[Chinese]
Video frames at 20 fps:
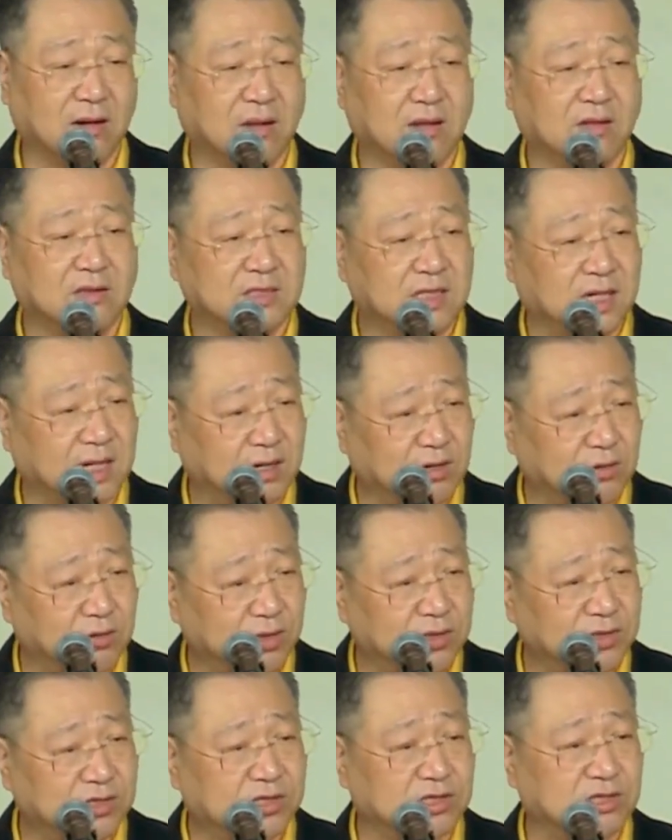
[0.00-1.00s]
结
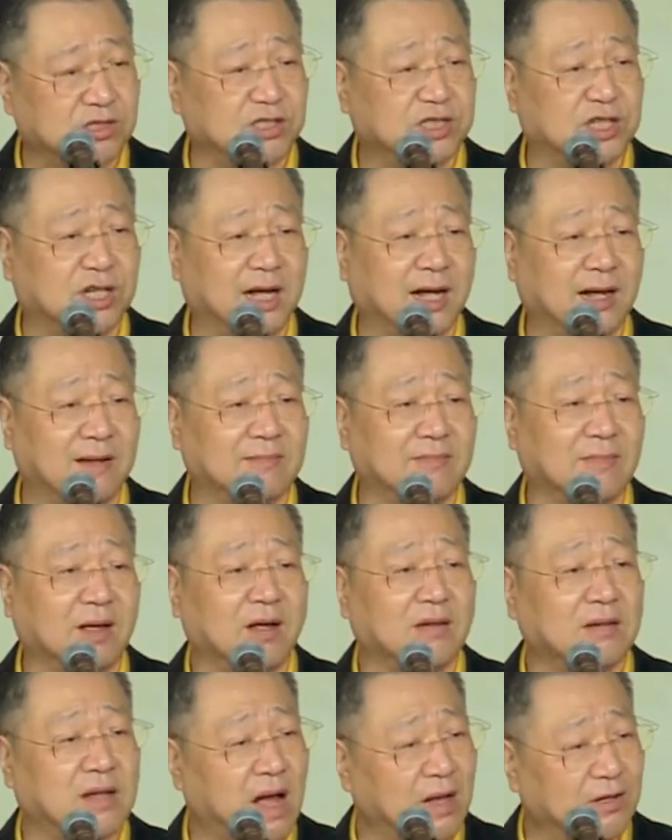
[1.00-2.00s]
婚之前
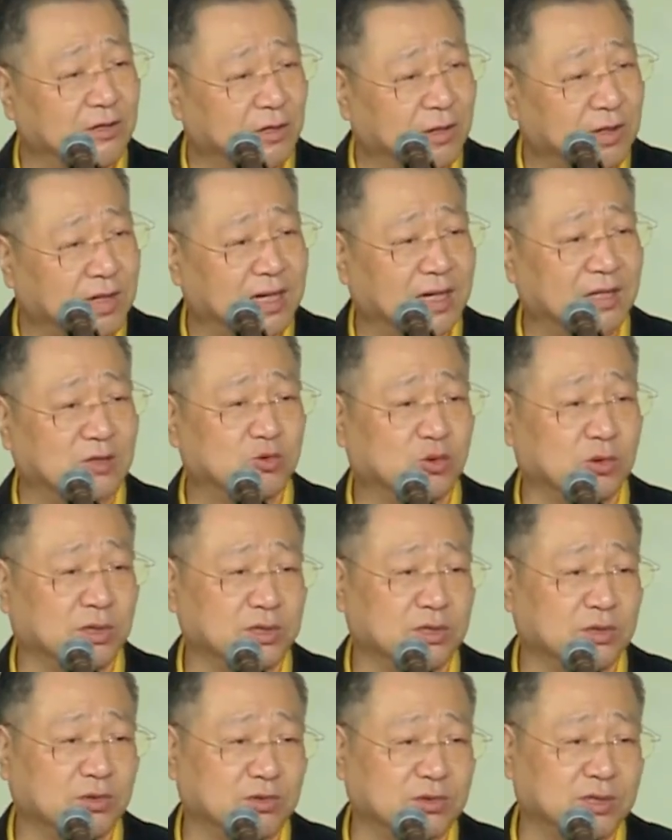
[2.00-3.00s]
她有很多
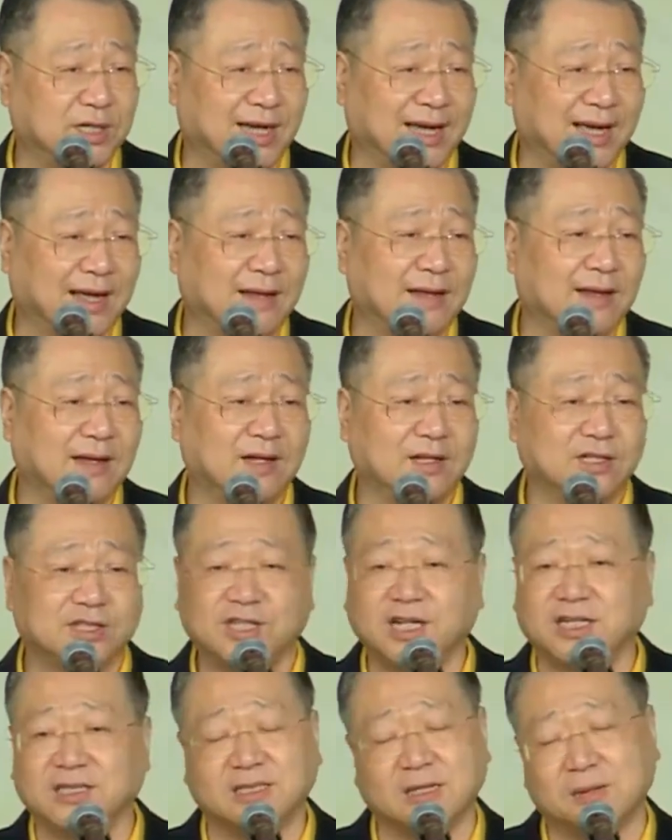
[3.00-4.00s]
优点，
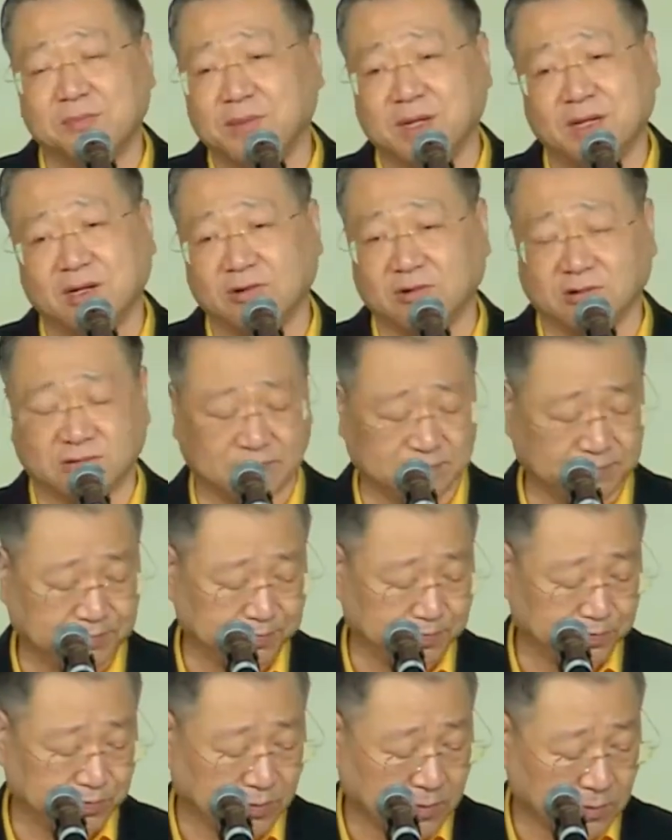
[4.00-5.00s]
现在没有
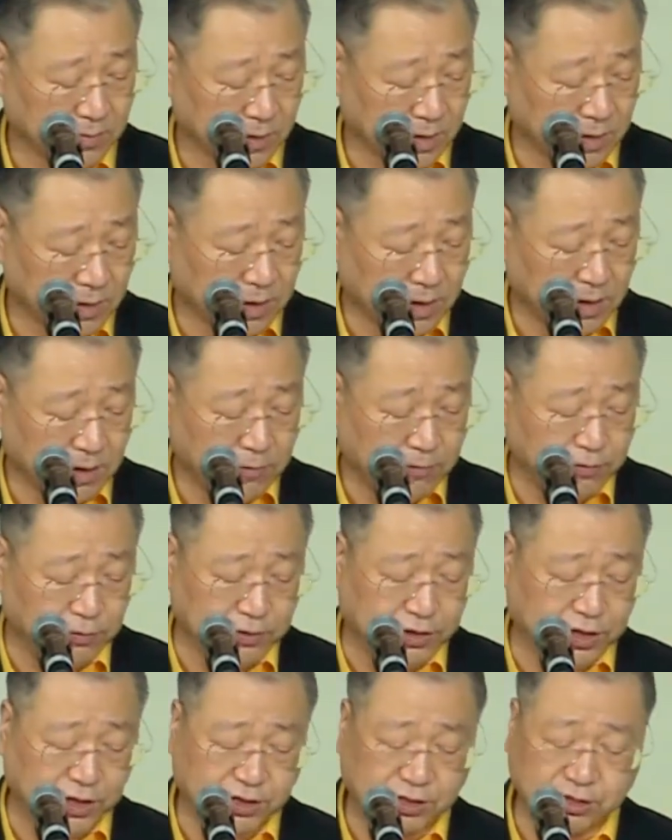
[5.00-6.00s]
了。”父
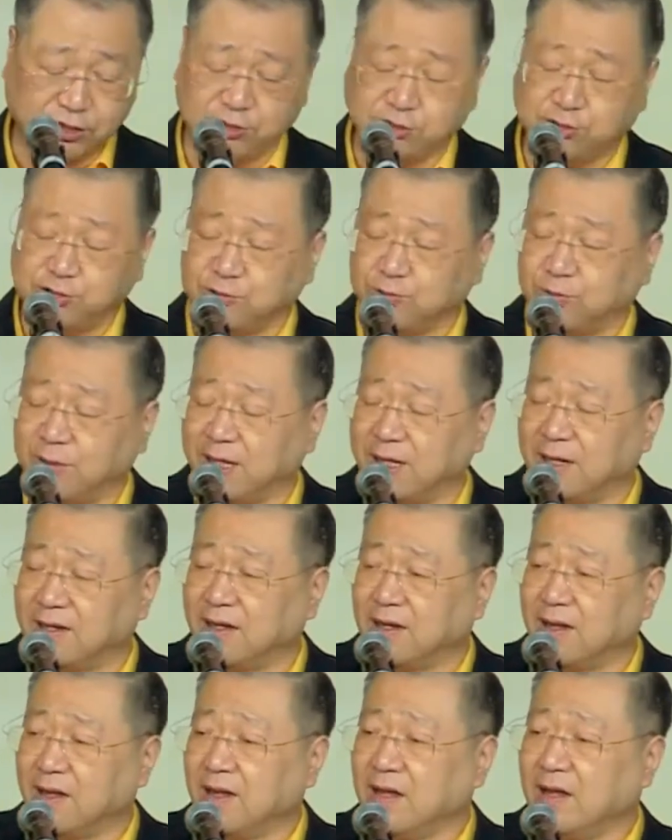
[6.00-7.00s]
亲继续
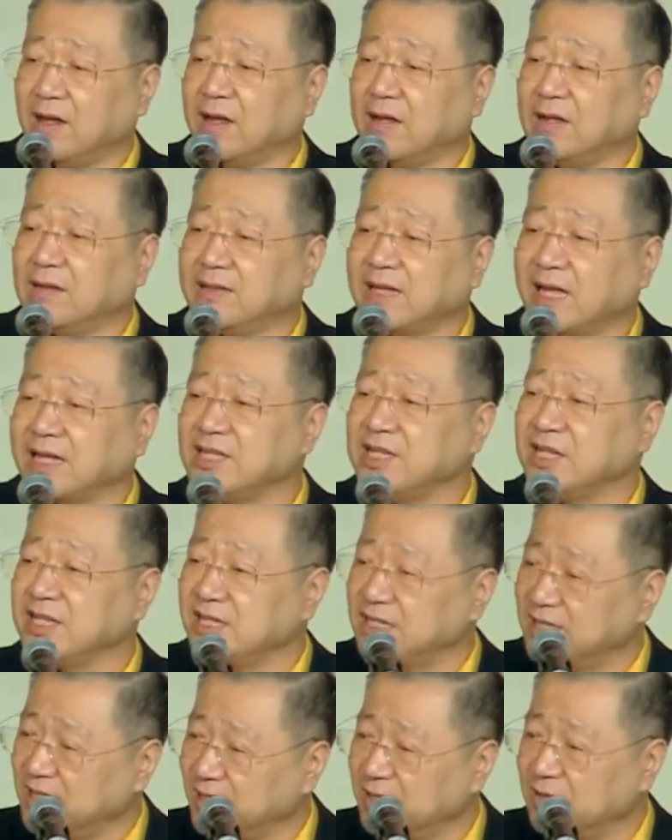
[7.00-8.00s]
问：“那你
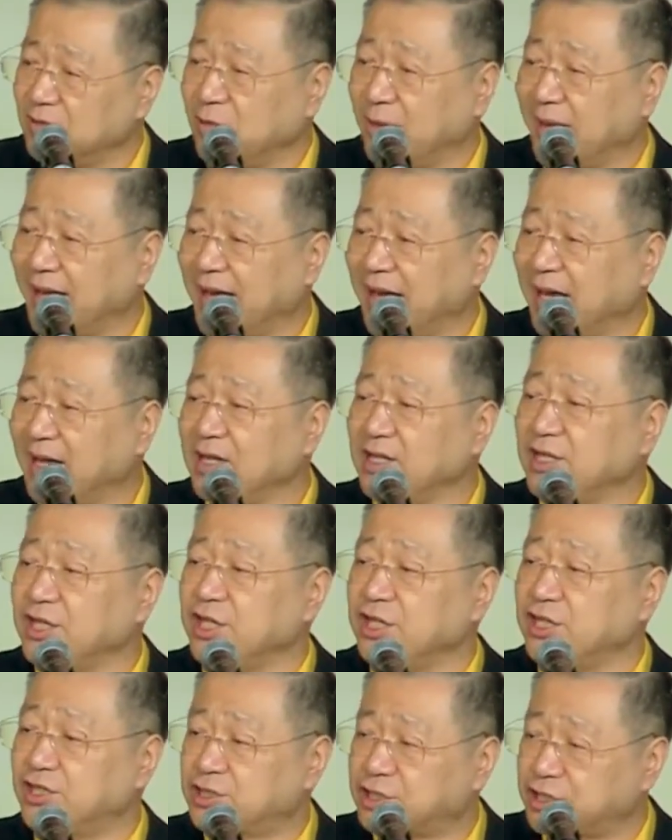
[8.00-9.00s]
认为
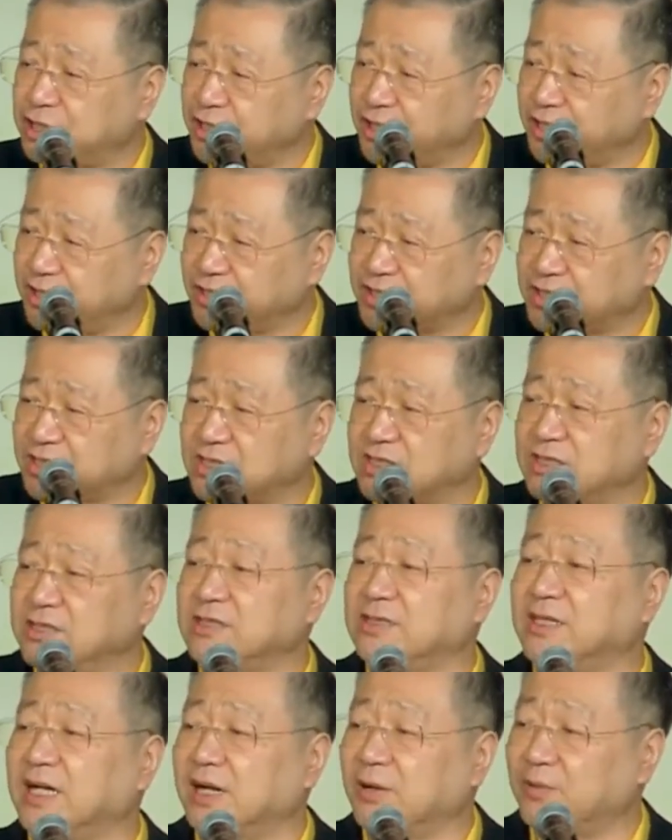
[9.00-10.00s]
你妻子
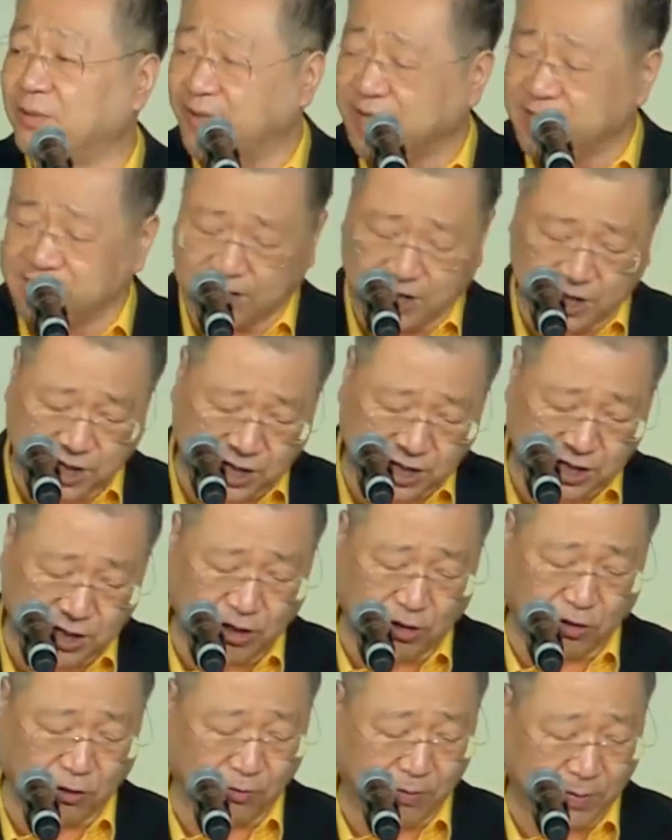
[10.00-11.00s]
认为你
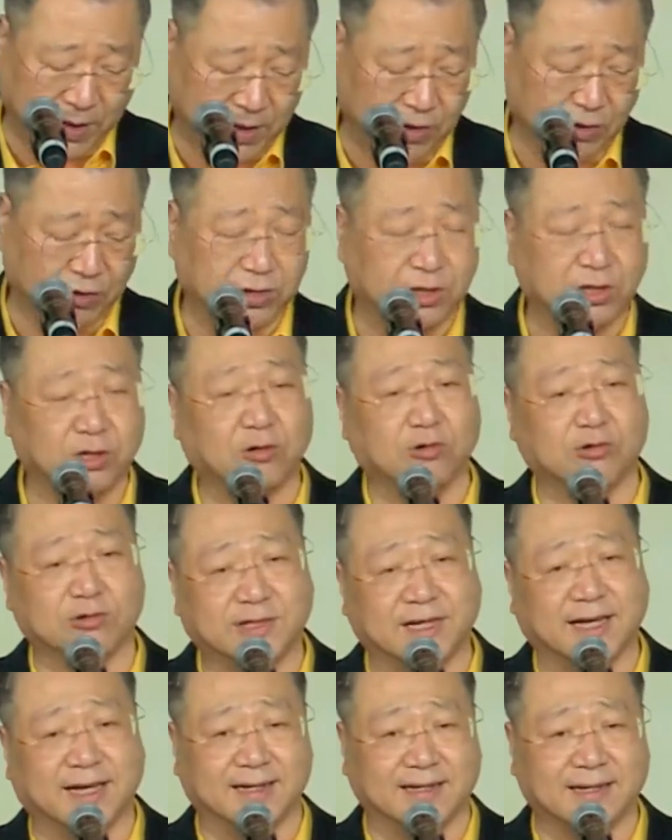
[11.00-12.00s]
有没有优
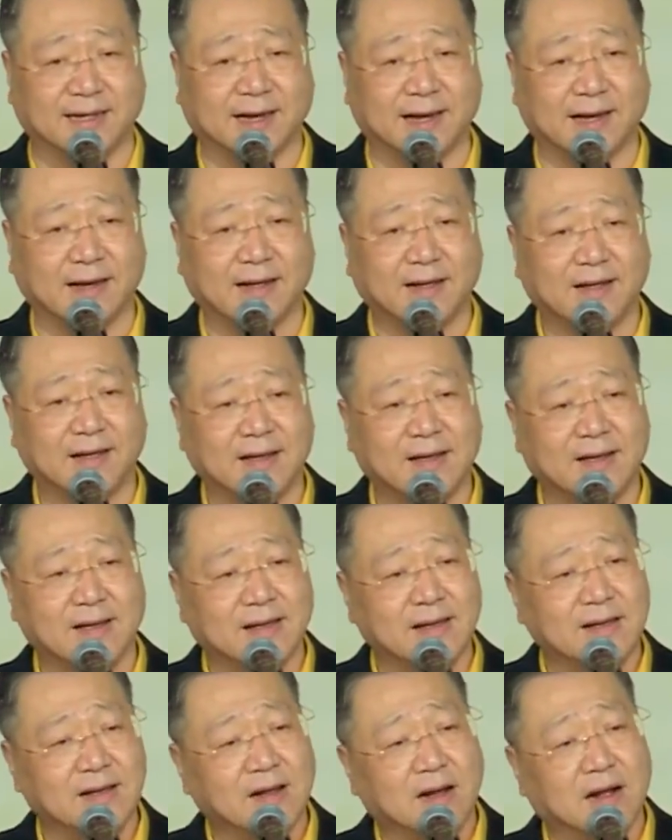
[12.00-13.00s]
点
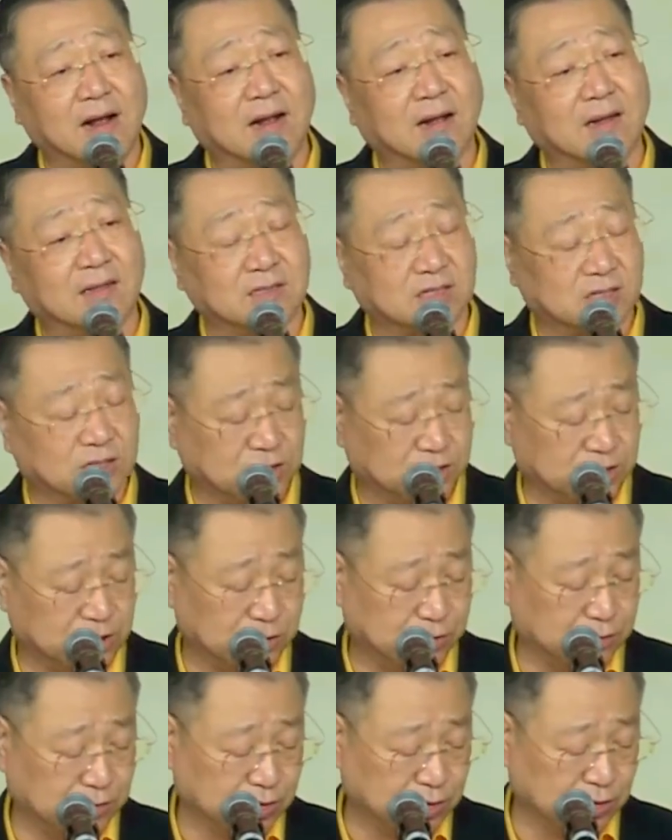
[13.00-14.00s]
呢？”儿子继
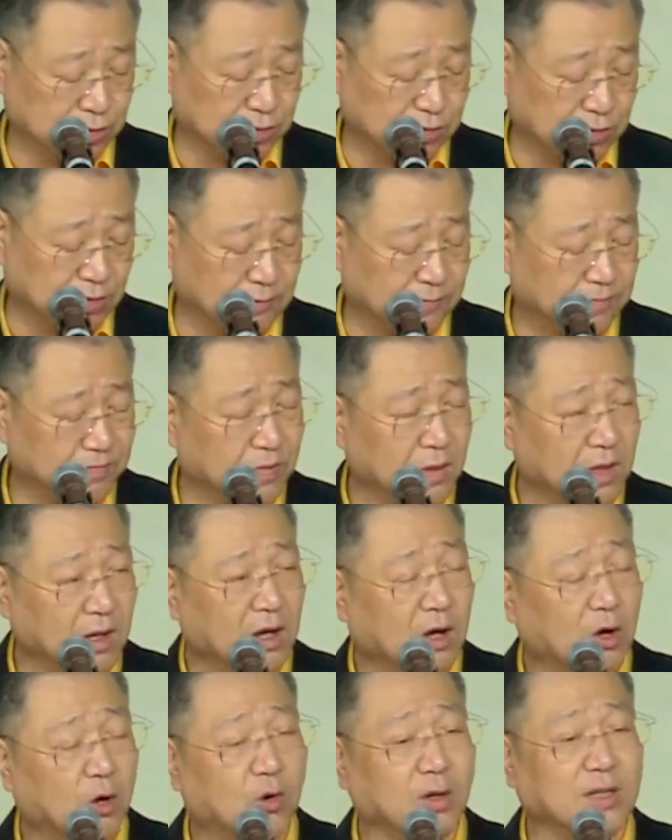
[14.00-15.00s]
续说：“
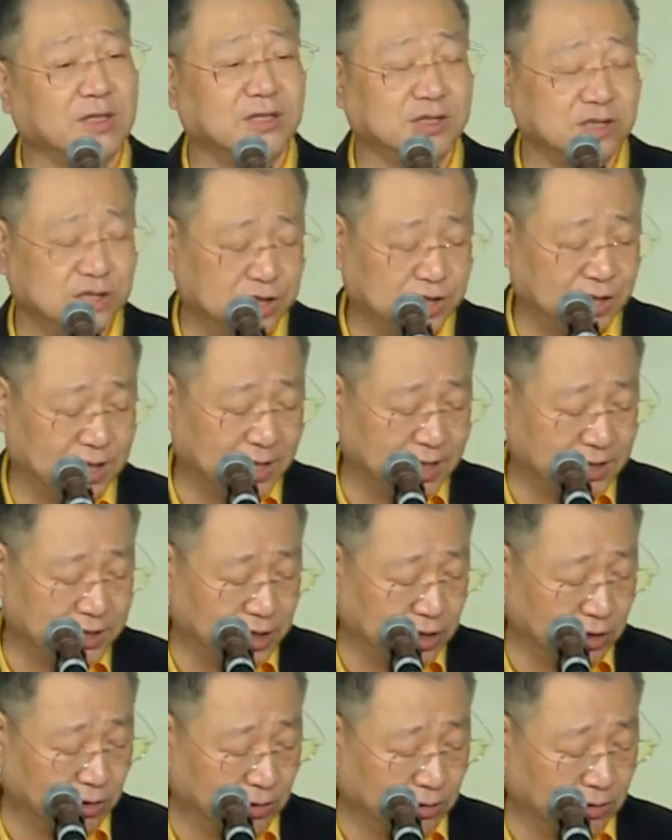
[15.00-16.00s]
婚前
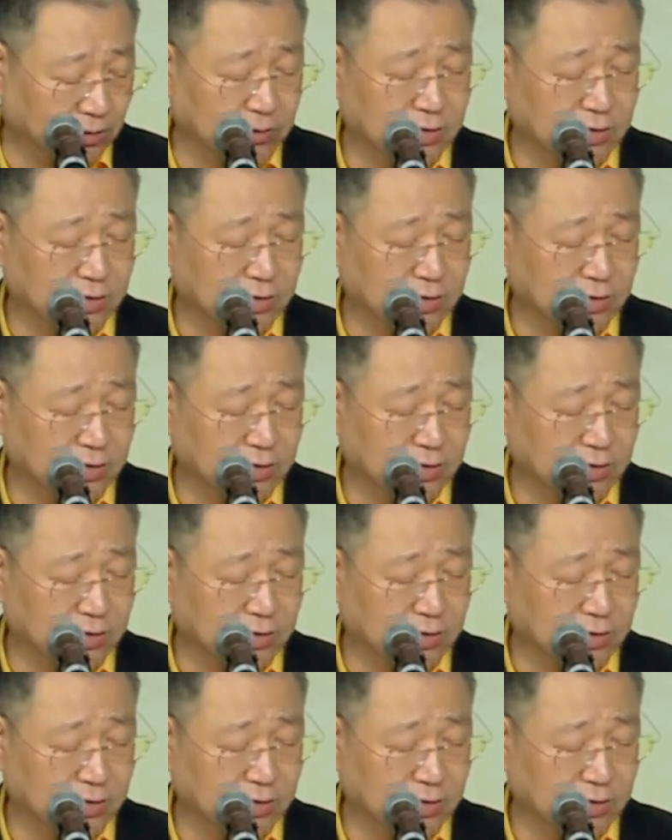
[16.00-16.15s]
有。”